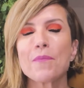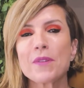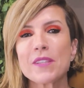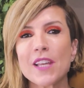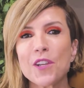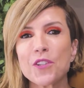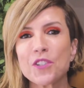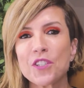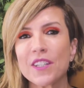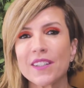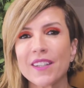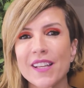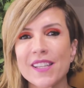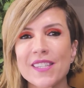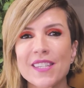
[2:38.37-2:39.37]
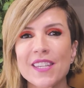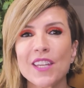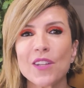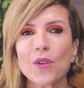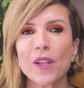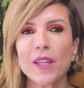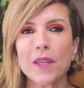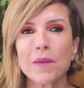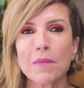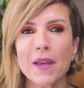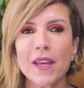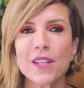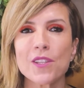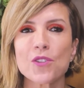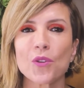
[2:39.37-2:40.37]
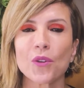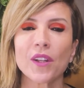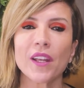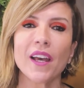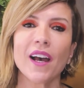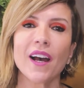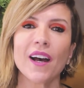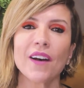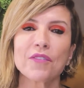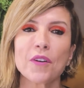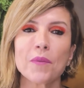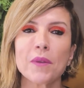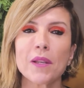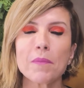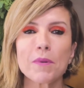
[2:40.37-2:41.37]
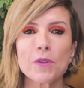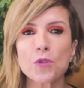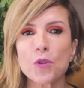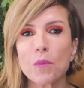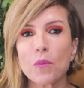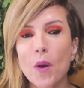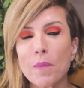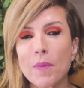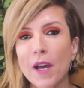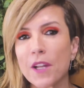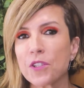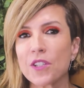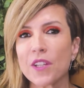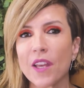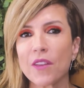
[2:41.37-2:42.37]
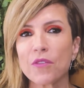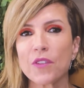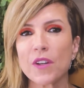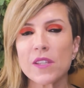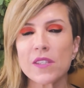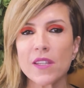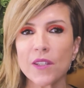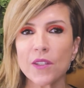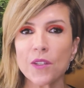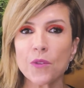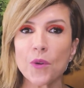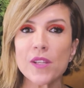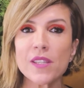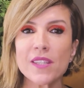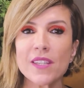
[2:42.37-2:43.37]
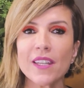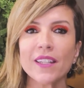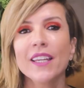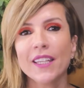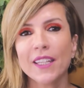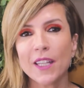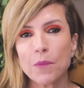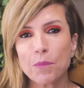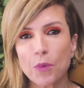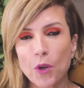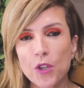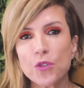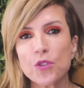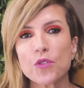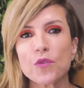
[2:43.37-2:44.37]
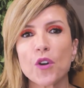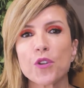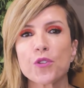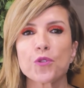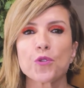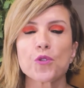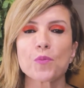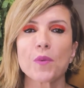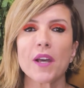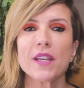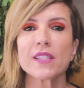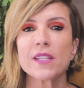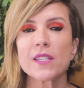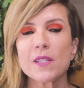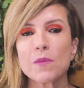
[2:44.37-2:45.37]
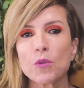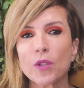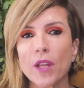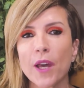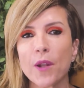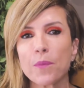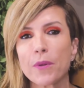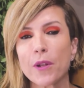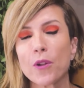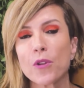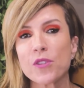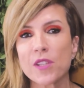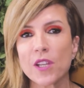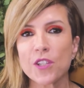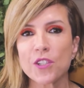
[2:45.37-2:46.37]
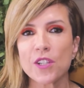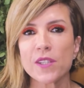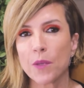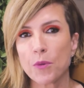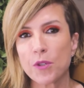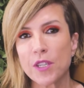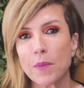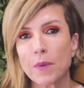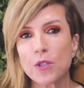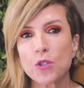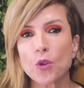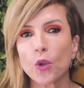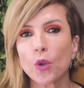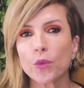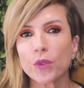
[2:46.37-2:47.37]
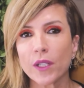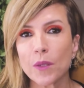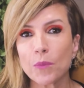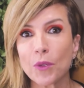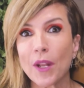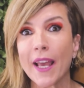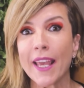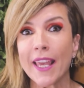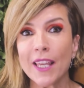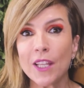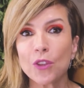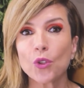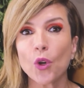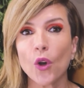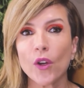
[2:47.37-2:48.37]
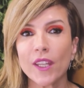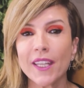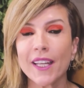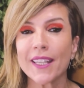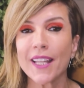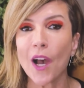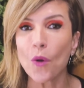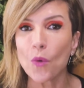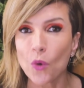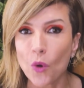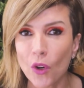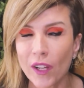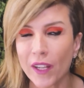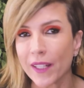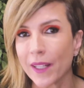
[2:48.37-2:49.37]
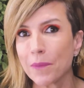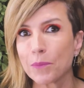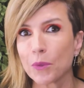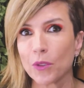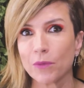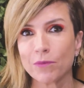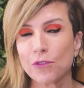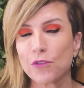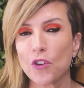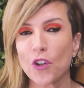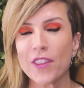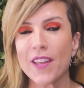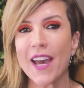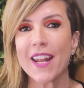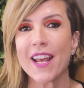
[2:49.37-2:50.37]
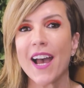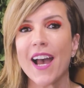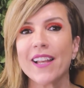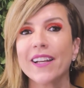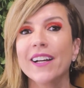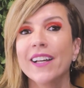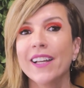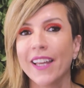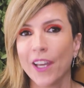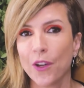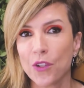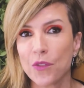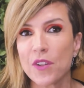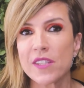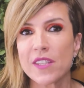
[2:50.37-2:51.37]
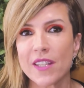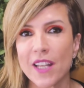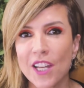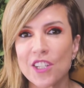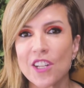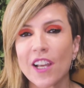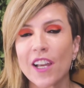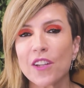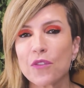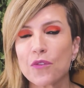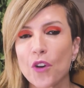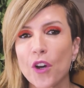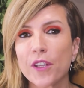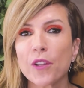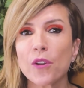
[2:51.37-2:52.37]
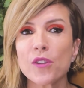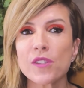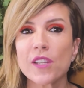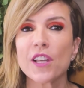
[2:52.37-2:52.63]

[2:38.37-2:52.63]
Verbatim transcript: Apesar de nascido ali em Madison, né, a família passou boa parte da infância em Racine e depois do divórcio dos pais eles se mudaram para Los Angeles. Depois que a mãe descolou um trampo na reitoria da UCLA, né, pô, foda aralha, é a Universidade da Califórnia em Los